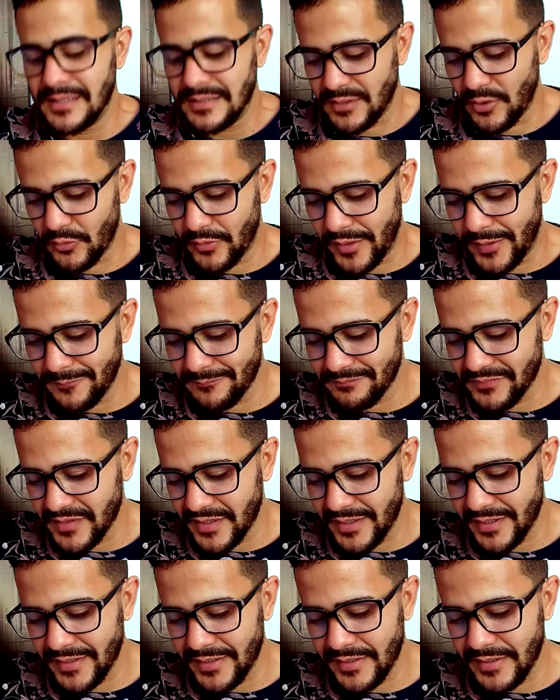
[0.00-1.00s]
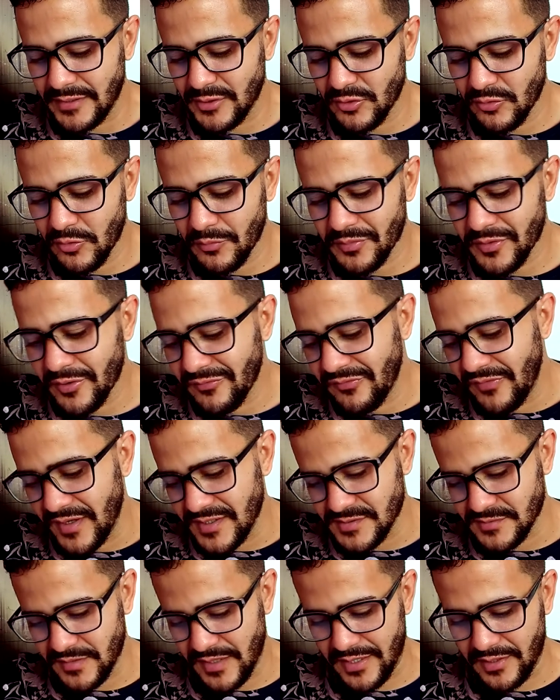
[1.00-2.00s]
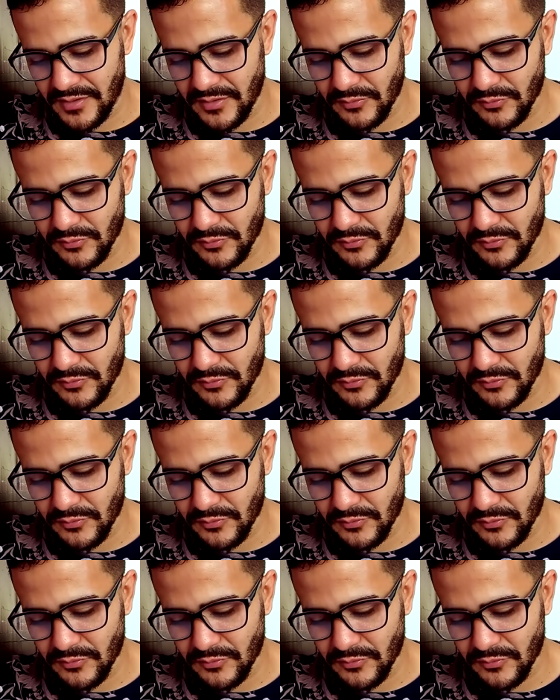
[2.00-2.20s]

Tá ok? É, então como que eu faço, cara?